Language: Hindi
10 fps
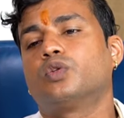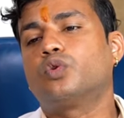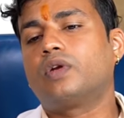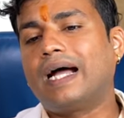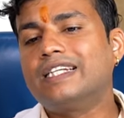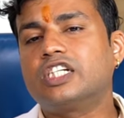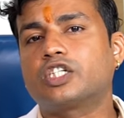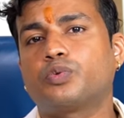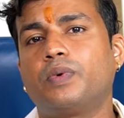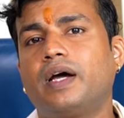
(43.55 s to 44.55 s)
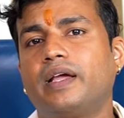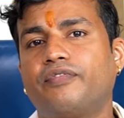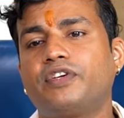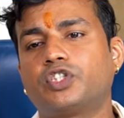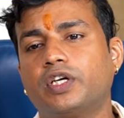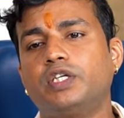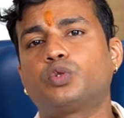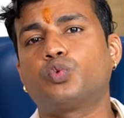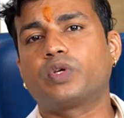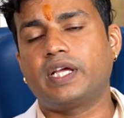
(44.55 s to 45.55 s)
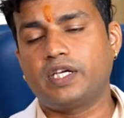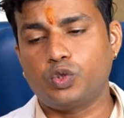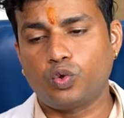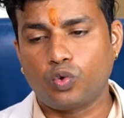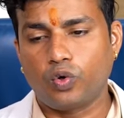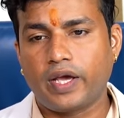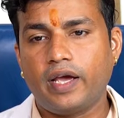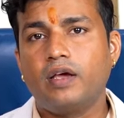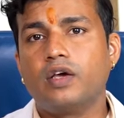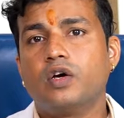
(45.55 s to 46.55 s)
तो राजयक्षमा या फिर शरीर सूखने की जो रोग है